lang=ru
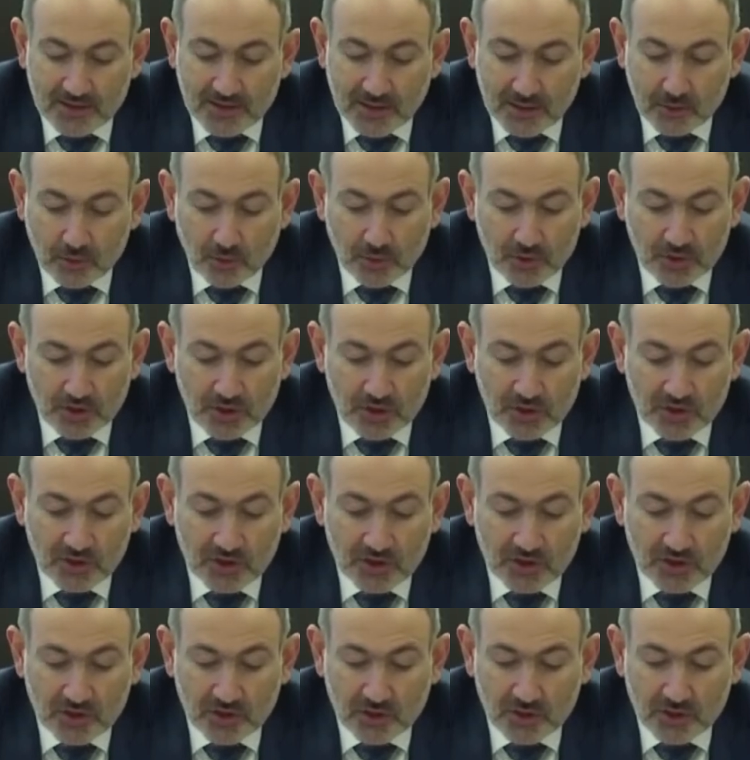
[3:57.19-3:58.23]

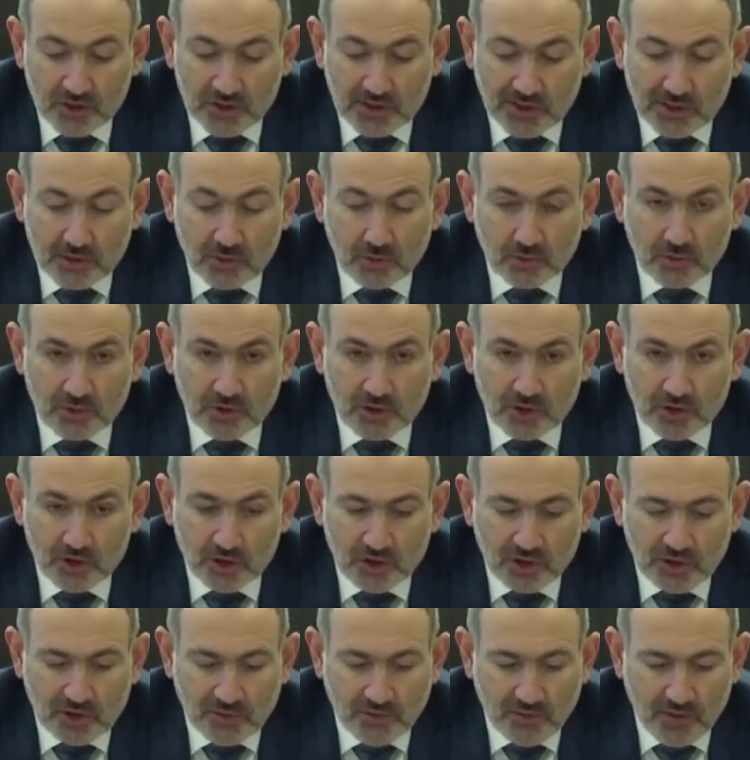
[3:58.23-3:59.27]

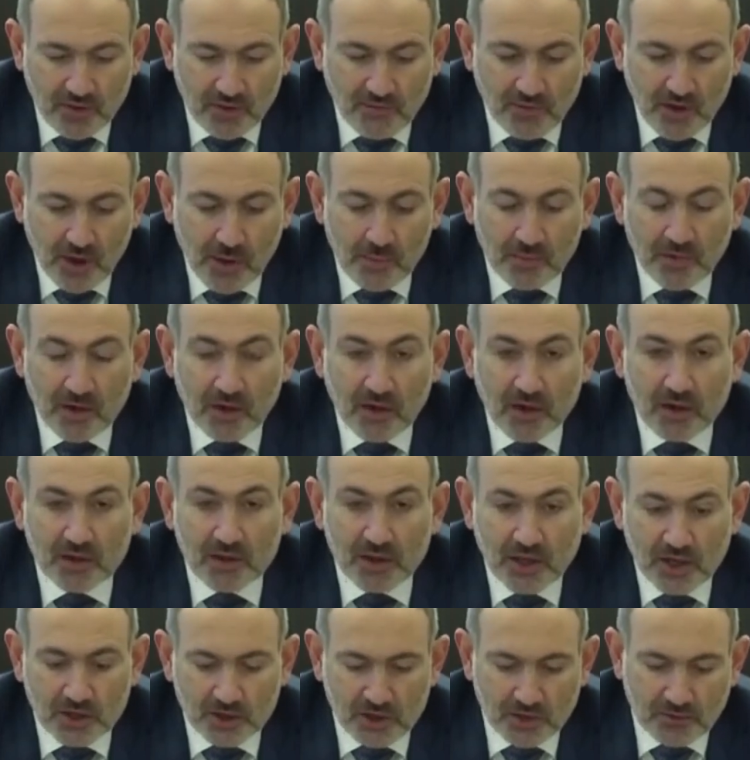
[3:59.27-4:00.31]
сотрудничество в рамках
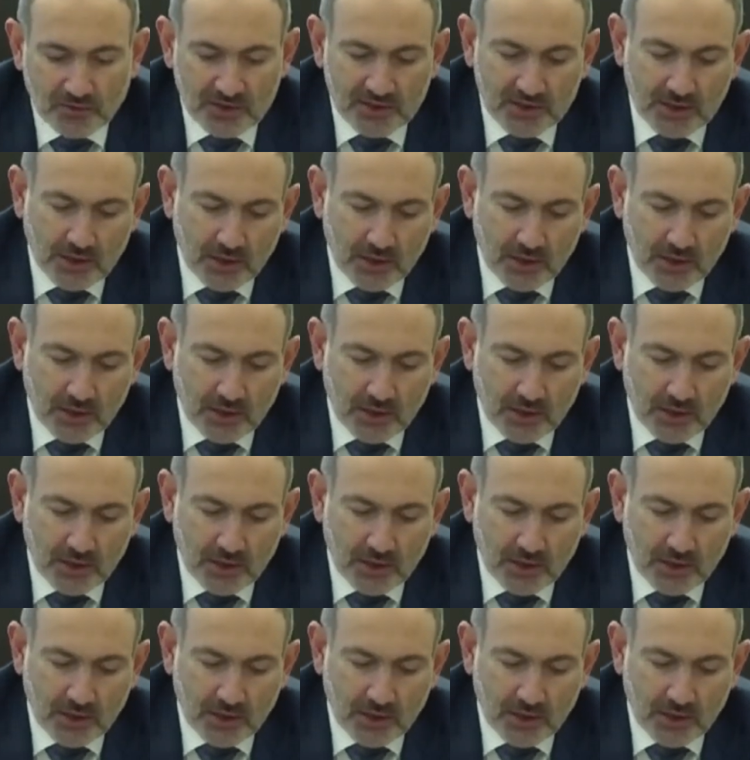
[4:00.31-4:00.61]
нашего